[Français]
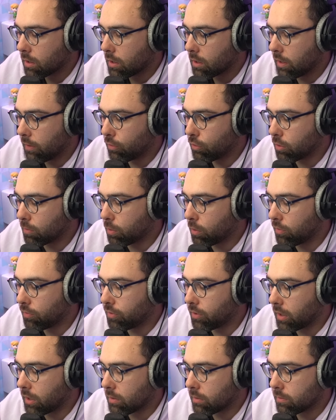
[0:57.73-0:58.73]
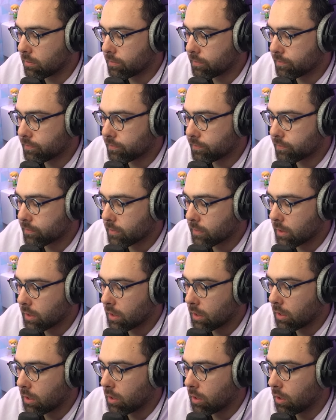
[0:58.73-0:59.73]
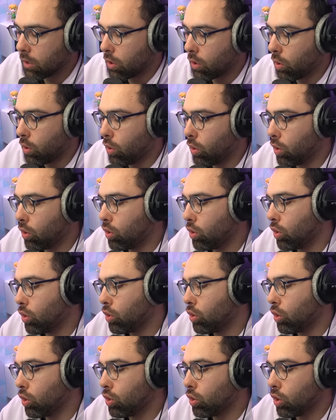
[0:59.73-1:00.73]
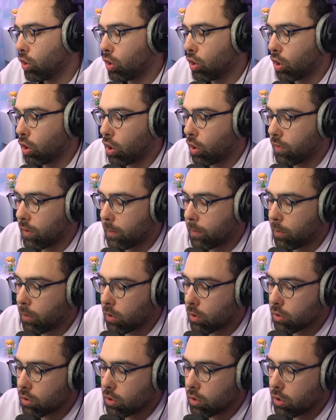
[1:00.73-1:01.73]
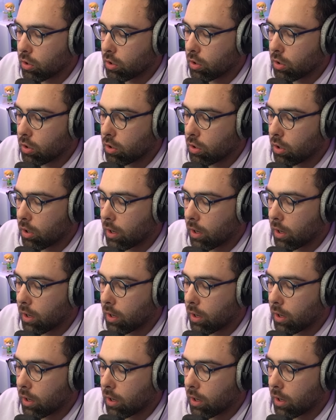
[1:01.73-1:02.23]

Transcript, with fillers: La photo de profil. Oh là là là là, on va prendre euh, le